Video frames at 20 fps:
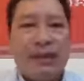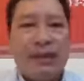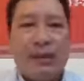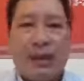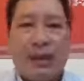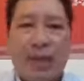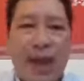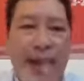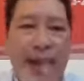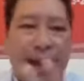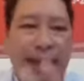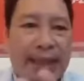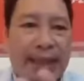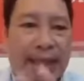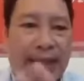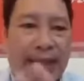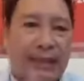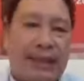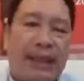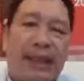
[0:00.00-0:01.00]
nó có hai
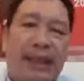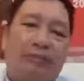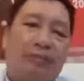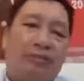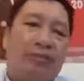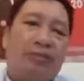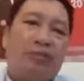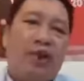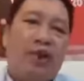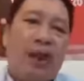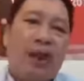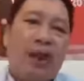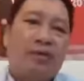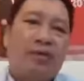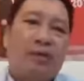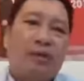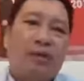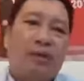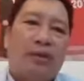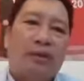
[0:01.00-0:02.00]
cách để làm thông thoáng
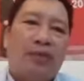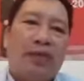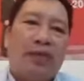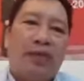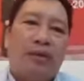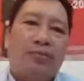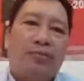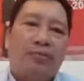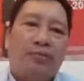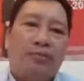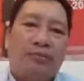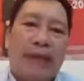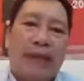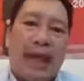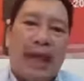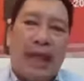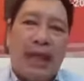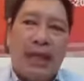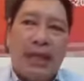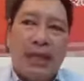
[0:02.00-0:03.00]
của lỗ chân lông của chúng
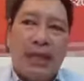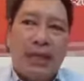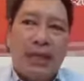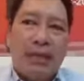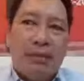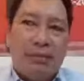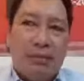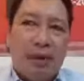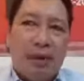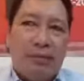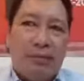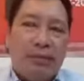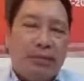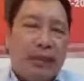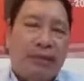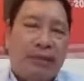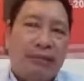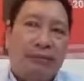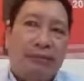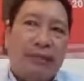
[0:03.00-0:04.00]
ta một
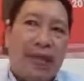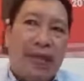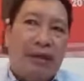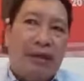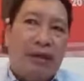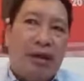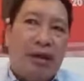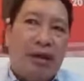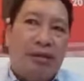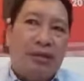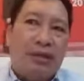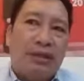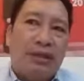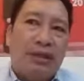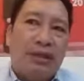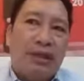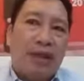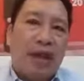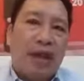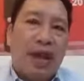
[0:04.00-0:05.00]
là chúng ta chọn
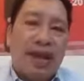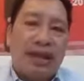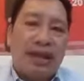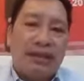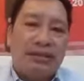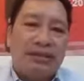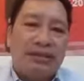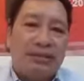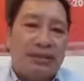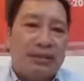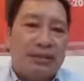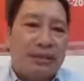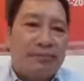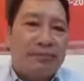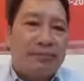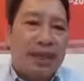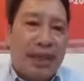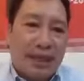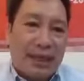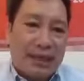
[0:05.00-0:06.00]
những cái loại sữa
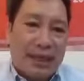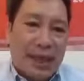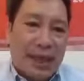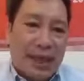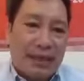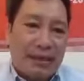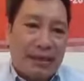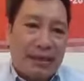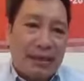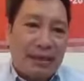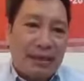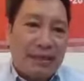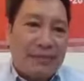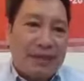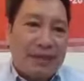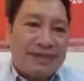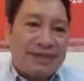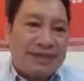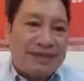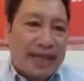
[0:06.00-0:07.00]
tắm nhẹ nhàng nó
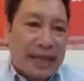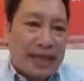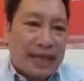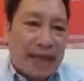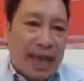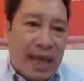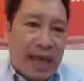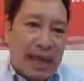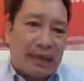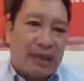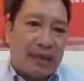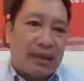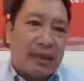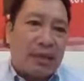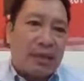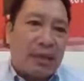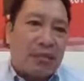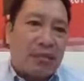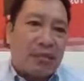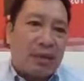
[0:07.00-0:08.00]
massage nhẹ chứ
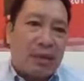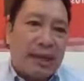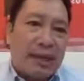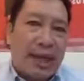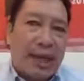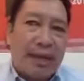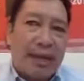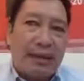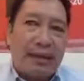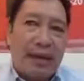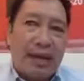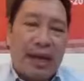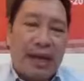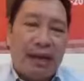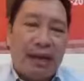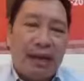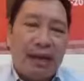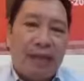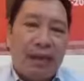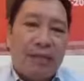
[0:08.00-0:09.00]
nó không có gây là
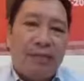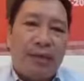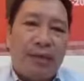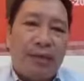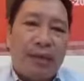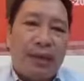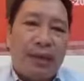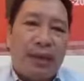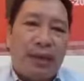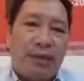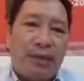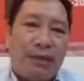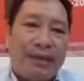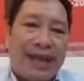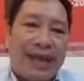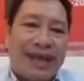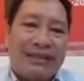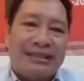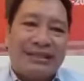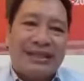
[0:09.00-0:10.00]
một cái độ
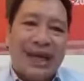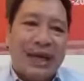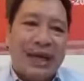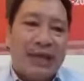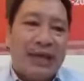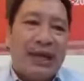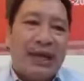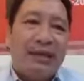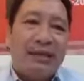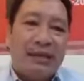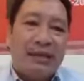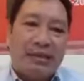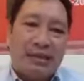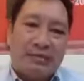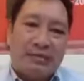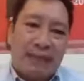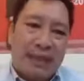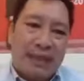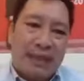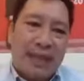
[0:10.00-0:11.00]
trà sát lớn ở
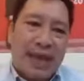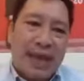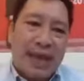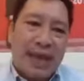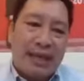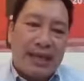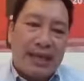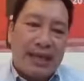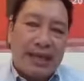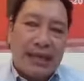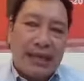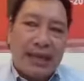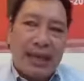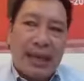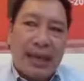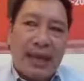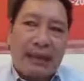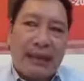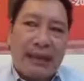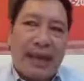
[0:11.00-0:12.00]
trên mặt da
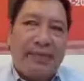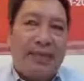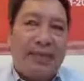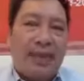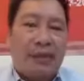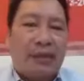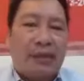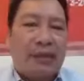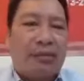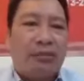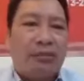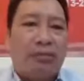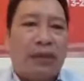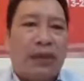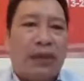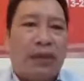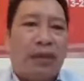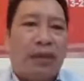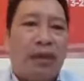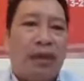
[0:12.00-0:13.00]
à, cá biệt là cũng
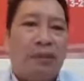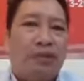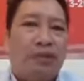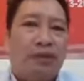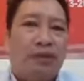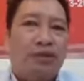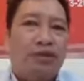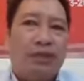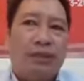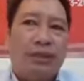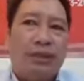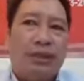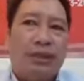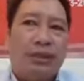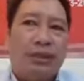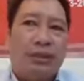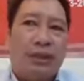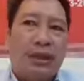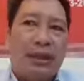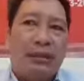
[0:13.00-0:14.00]
đừng có một số
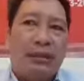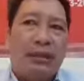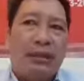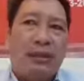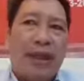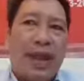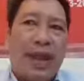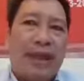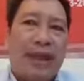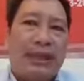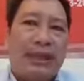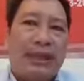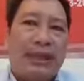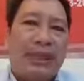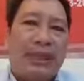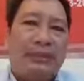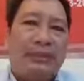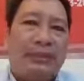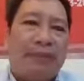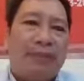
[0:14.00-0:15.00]
người có cái thói quen là
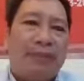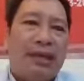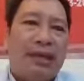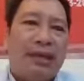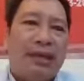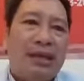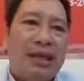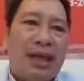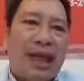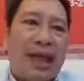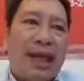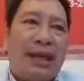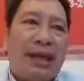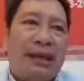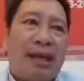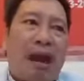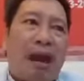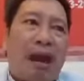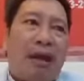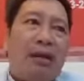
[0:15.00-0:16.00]
khi tắm á, hay
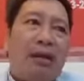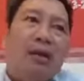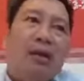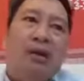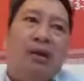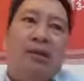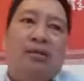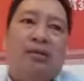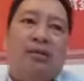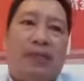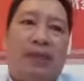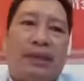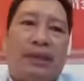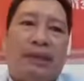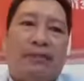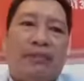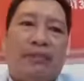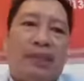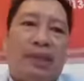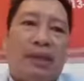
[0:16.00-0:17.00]
cọ lưng của
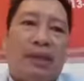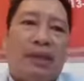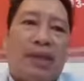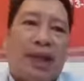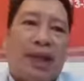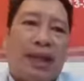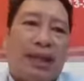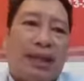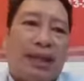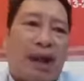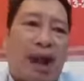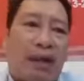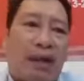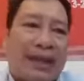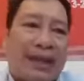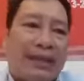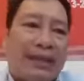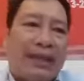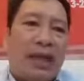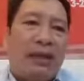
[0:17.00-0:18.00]
mình hoặc là cọ
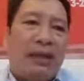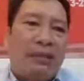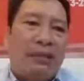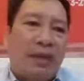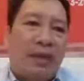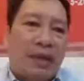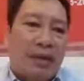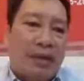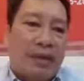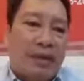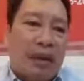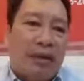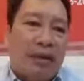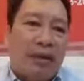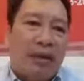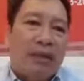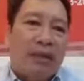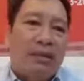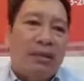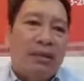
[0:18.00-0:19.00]
bàn chân hoặc là cọ
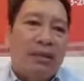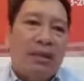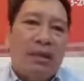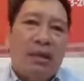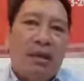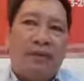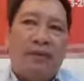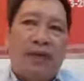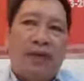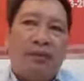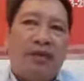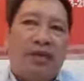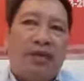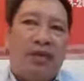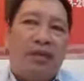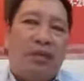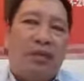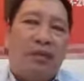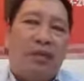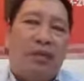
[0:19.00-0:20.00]
lưng vào
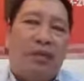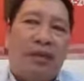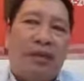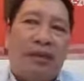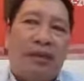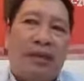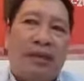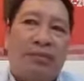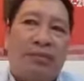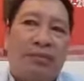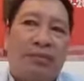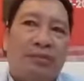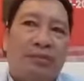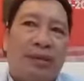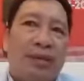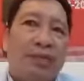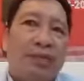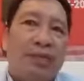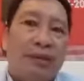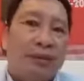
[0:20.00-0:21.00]
tường hoặc là vào trong
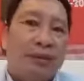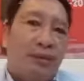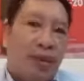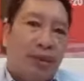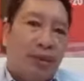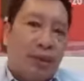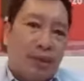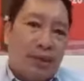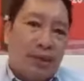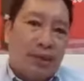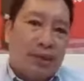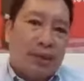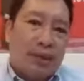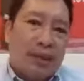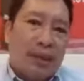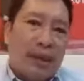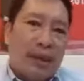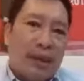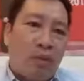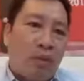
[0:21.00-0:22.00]
những cái miếng mút
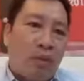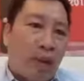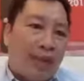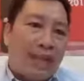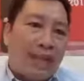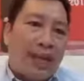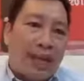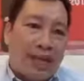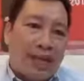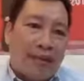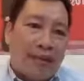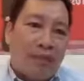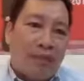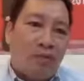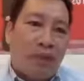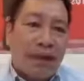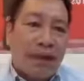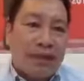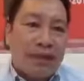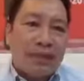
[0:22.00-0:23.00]
à, quá dày
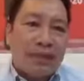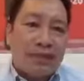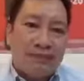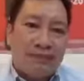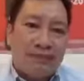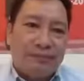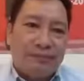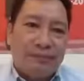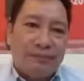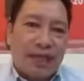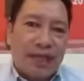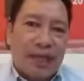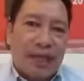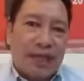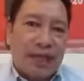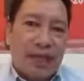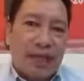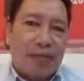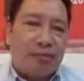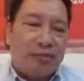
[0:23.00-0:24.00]
quá cứng
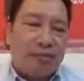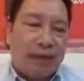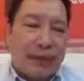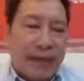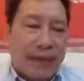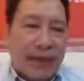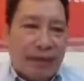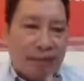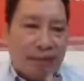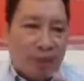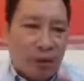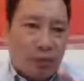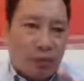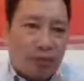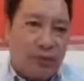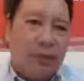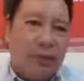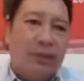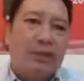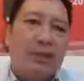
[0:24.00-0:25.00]
thì nó cũng có thể làm
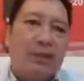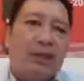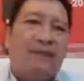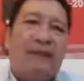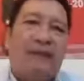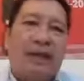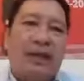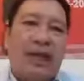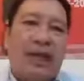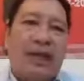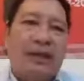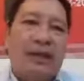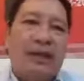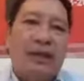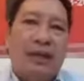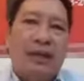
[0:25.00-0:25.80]
tổn thương cái phần này